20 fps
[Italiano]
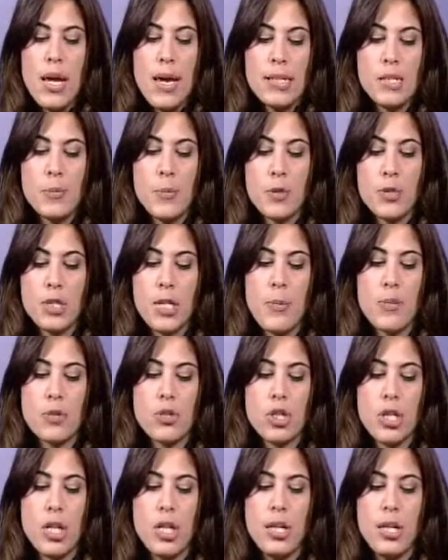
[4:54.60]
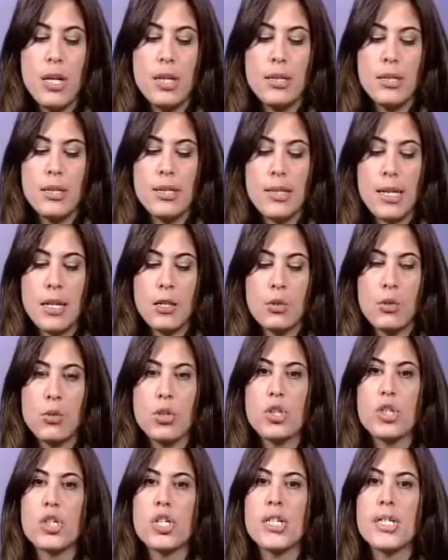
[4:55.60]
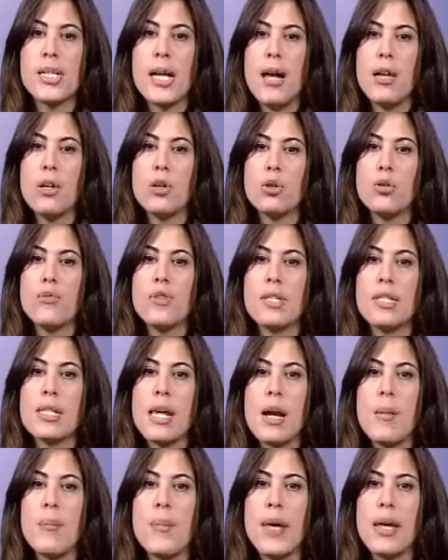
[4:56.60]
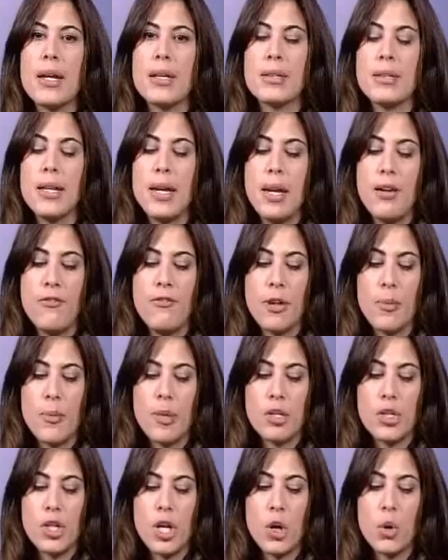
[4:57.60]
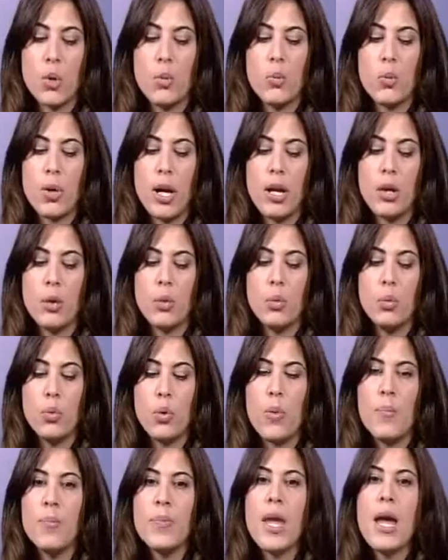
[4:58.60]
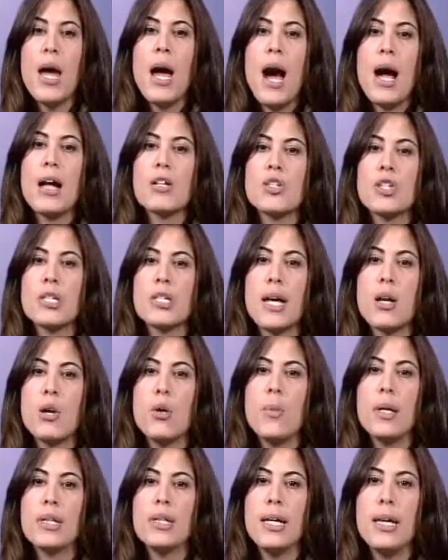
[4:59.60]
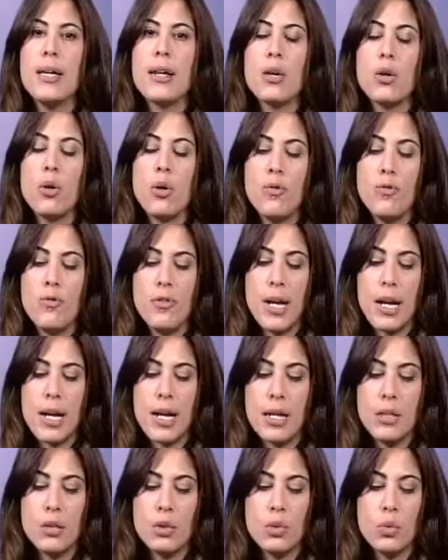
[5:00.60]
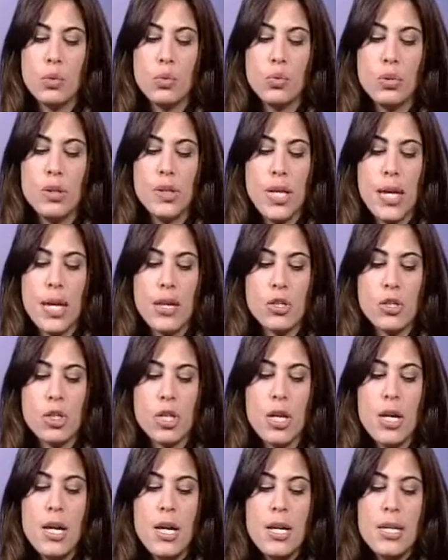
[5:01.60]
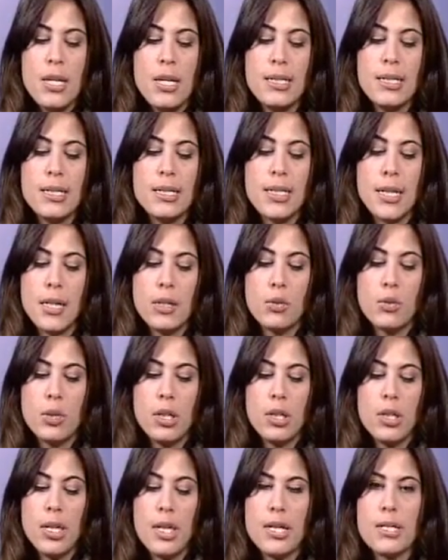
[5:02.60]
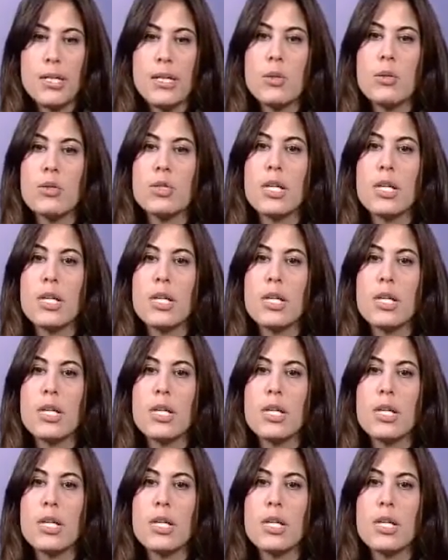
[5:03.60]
E spostiamoci nel distretto di Cesano dove sarà aperta la farmacia comunale 1 a Cesano Maderno in via Cantù 10, nel distretto di Desio